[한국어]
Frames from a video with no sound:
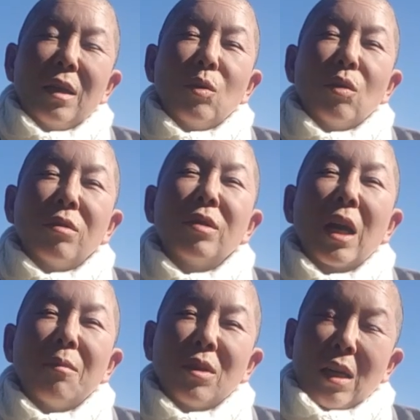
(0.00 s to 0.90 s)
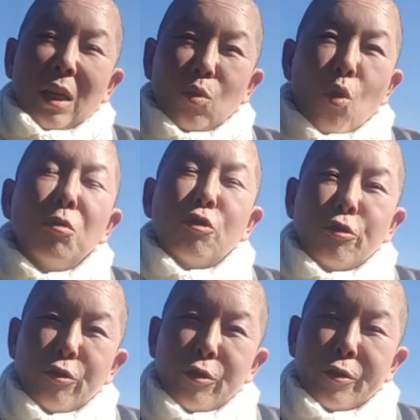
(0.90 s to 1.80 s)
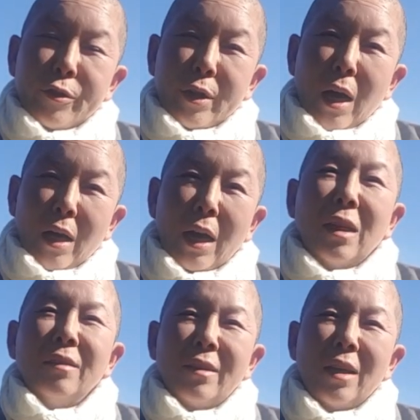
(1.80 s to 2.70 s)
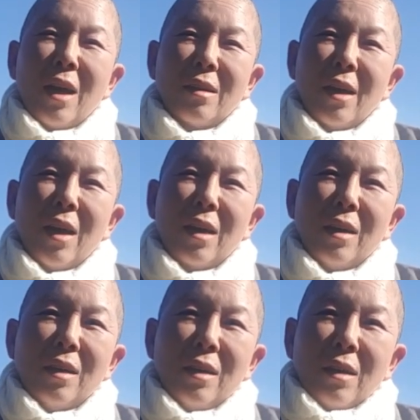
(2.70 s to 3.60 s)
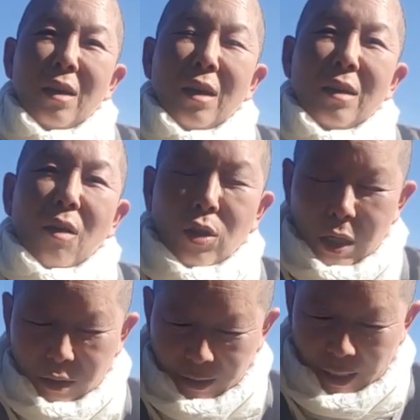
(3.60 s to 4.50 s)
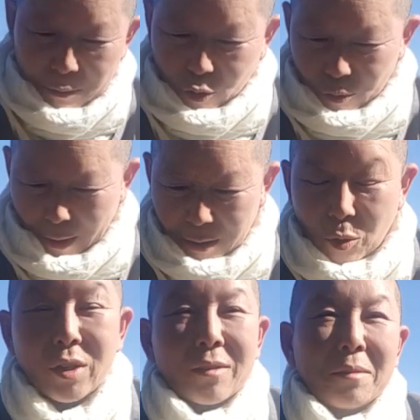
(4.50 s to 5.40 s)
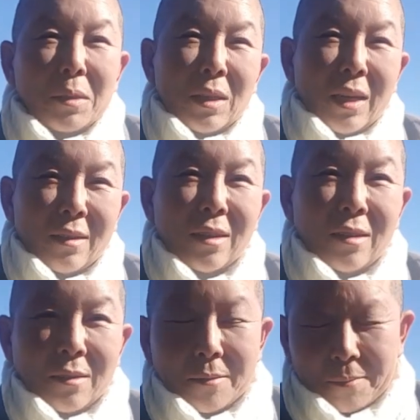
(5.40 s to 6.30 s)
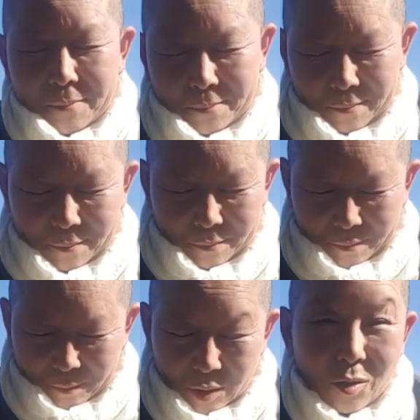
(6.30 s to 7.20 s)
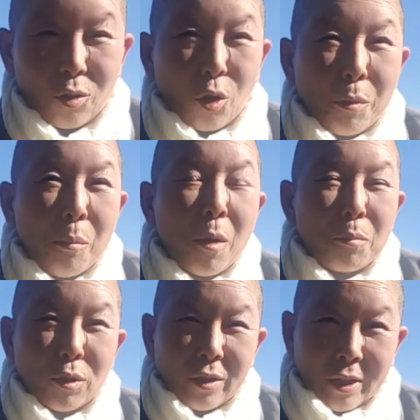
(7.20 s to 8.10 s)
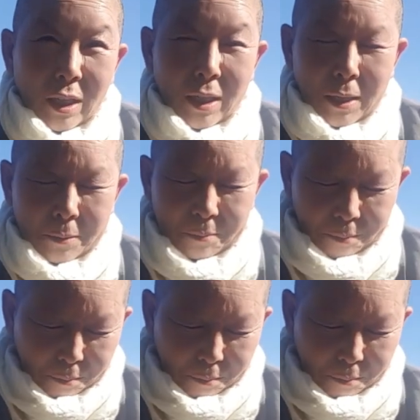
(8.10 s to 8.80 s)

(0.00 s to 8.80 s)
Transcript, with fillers: 그리고 그 사람들에게 도움을 줄 수 있을까라는 생각에 어제는 잠을 좀 많이 못 잤습니다. 사실은 음, 몇몇 분들이